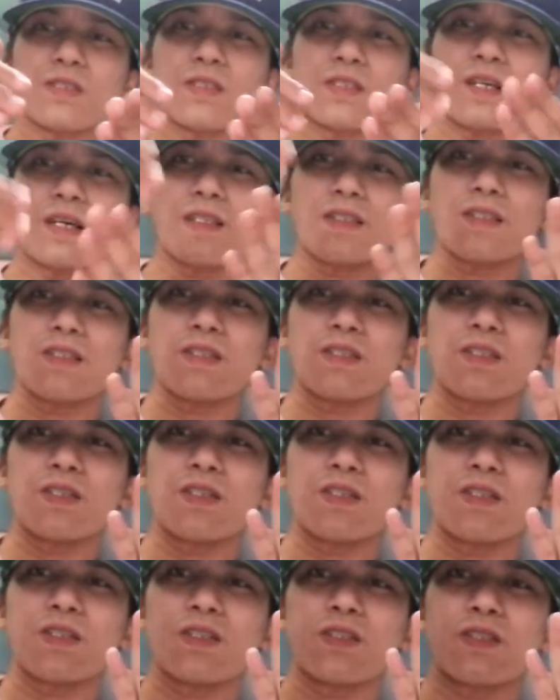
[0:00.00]
kahit
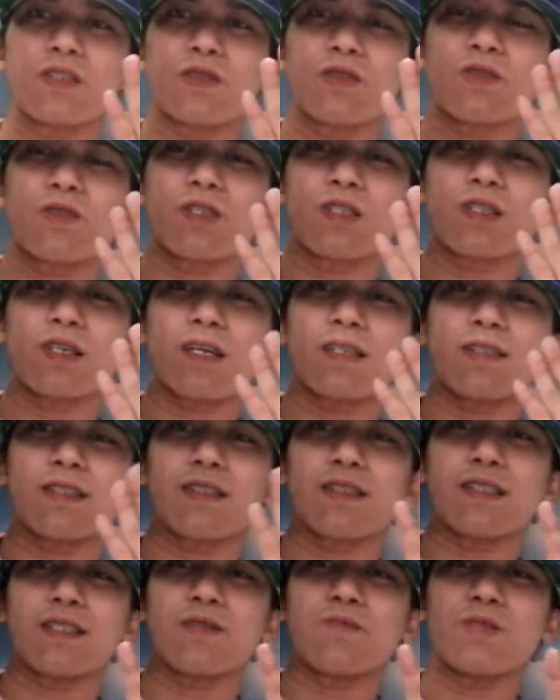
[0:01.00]
hindi kahit
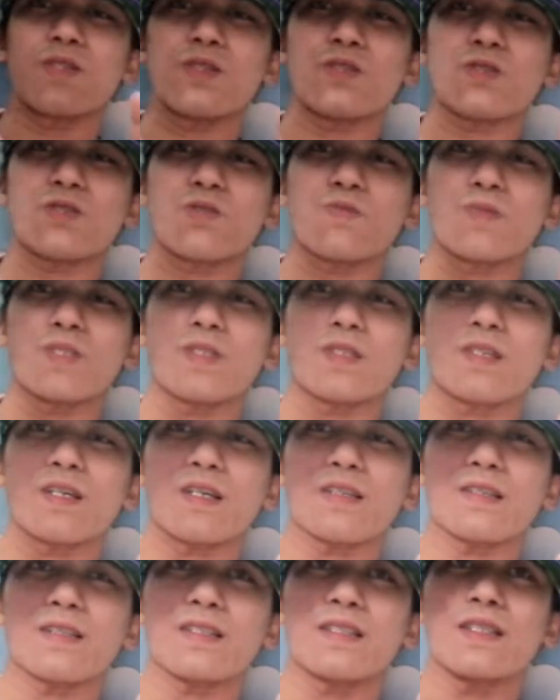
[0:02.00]
hindi naman ako
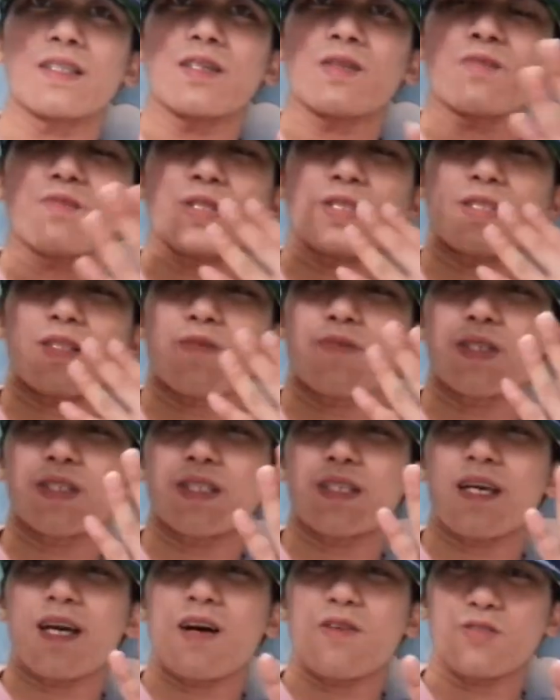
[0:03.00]
sumikat, basta
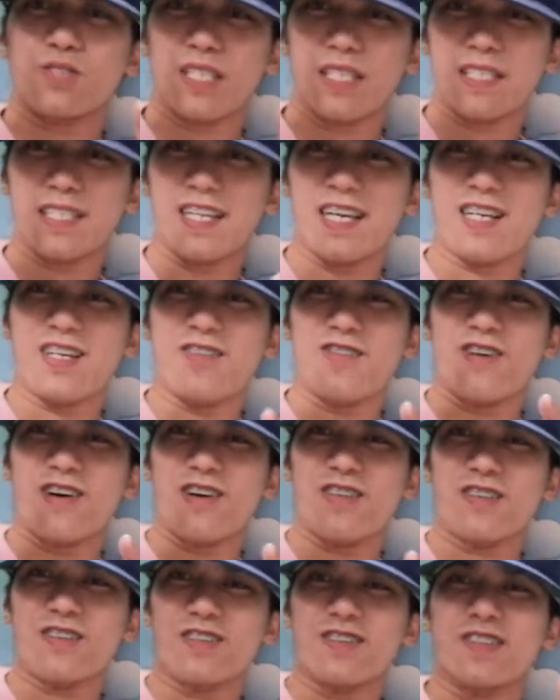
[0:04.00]
masaya ako sa ginagawa
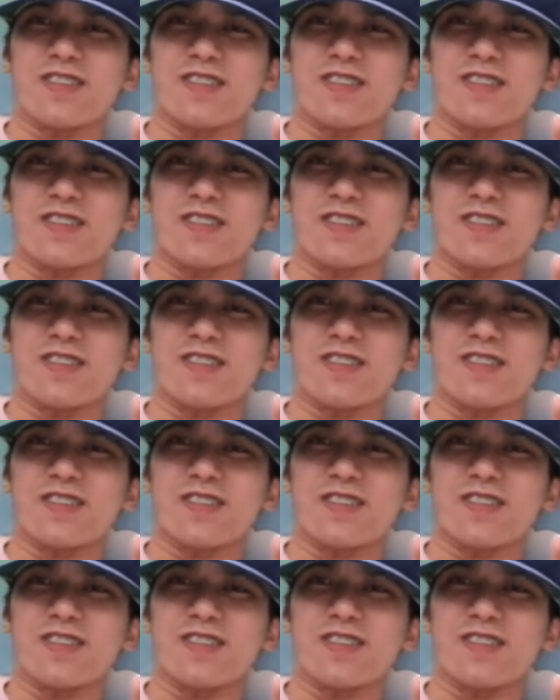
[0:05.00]
ko.